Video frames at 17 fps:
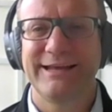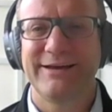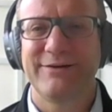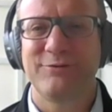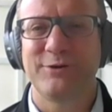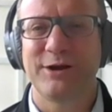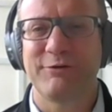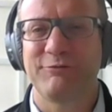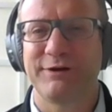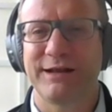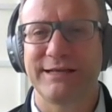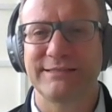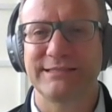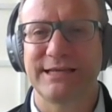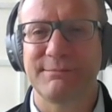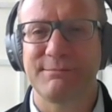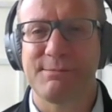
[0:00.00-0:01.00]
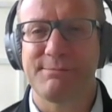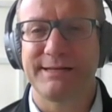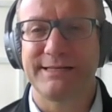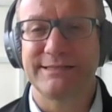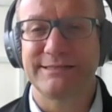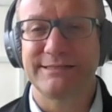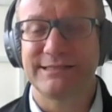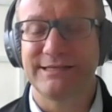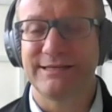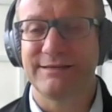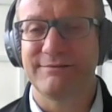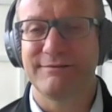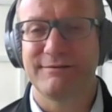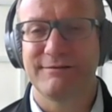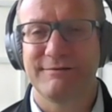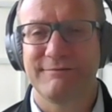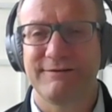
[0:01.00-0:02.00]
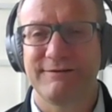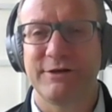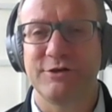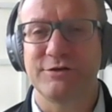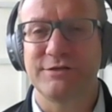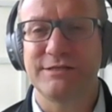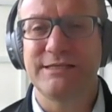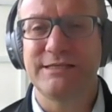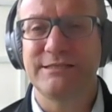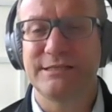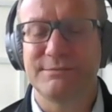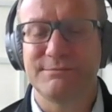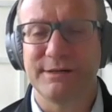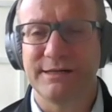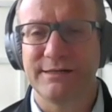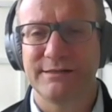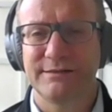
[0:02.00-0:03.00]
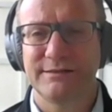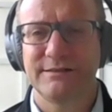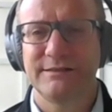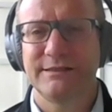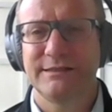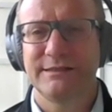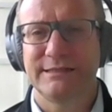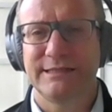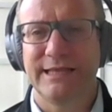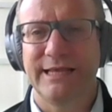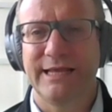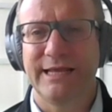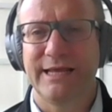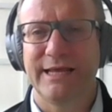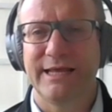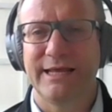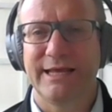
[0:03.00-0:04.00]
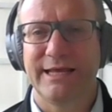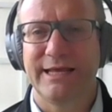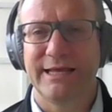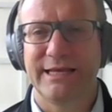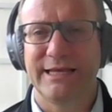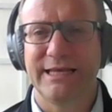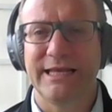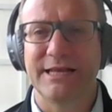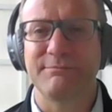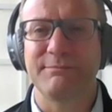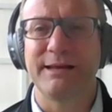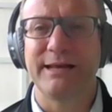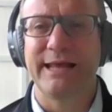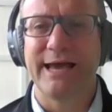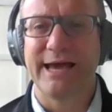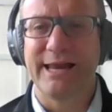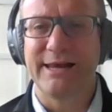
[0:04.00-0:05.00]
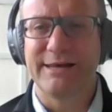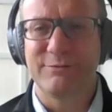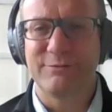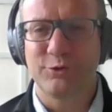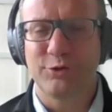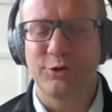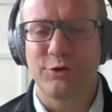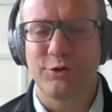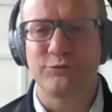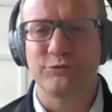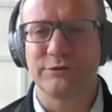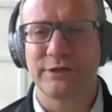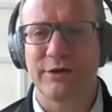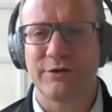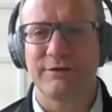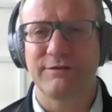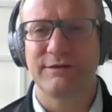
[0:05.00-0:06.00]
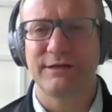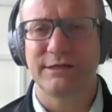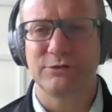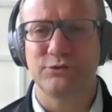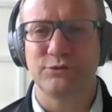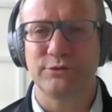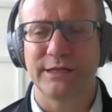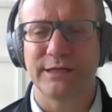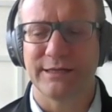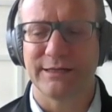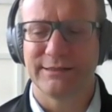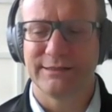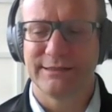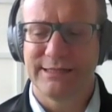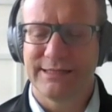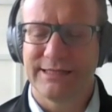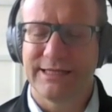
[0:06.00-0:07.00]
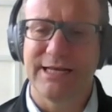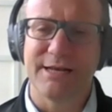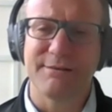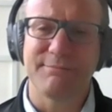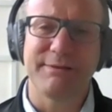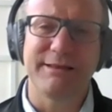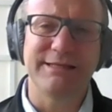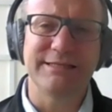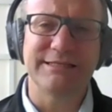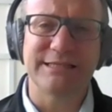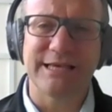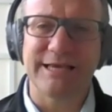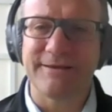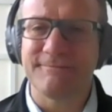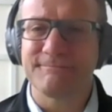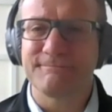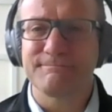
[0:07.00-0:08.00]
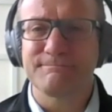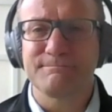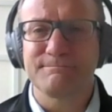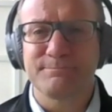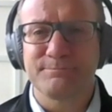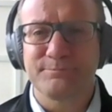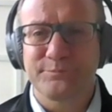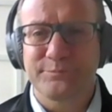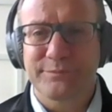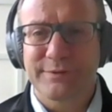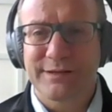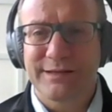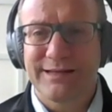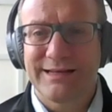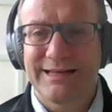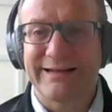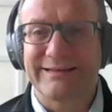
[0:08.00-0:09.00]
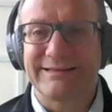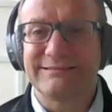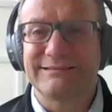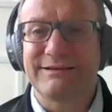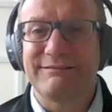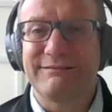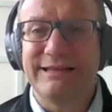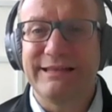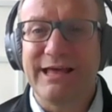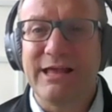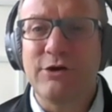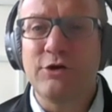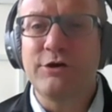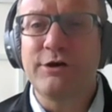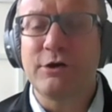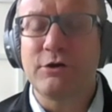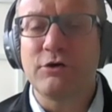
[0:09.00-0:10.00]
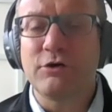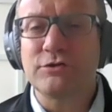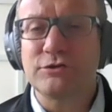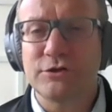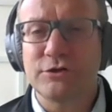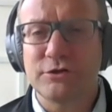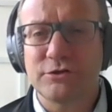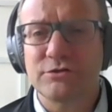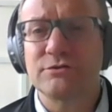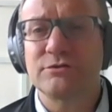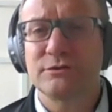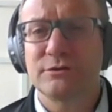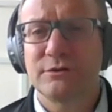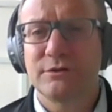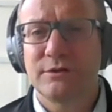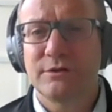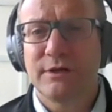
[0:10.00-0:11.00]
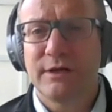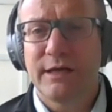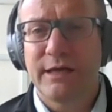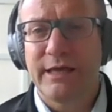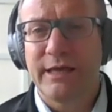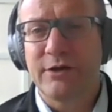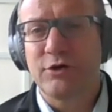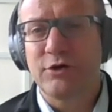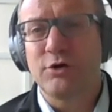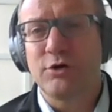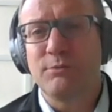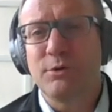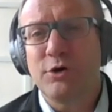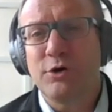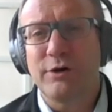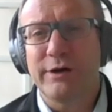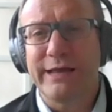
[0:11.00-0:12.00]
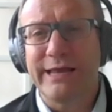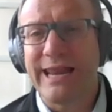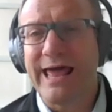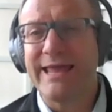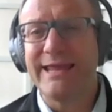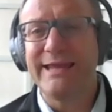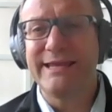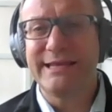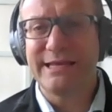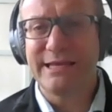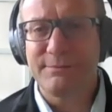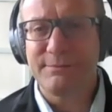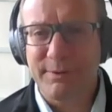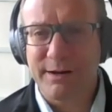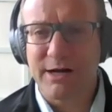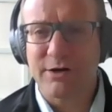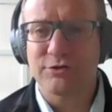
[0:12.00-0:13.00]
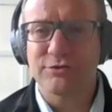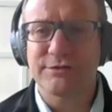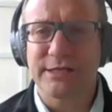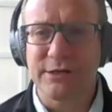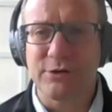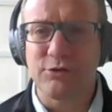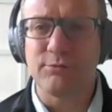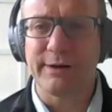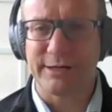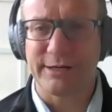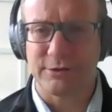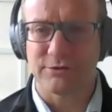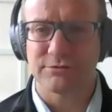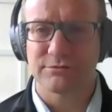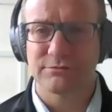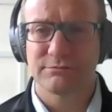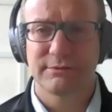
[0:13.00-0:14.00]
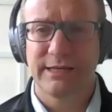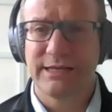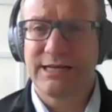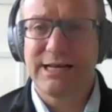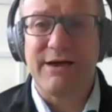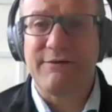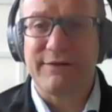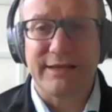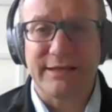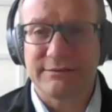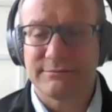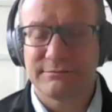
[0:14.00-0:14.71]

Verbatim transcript: una frase que me parece valiosísima de eh, Guillermo Leal, uno de los fundadores de Natura. Guillermo dice, la rentabilidad en los negocios es como el aire para los seres humanos. Es clave.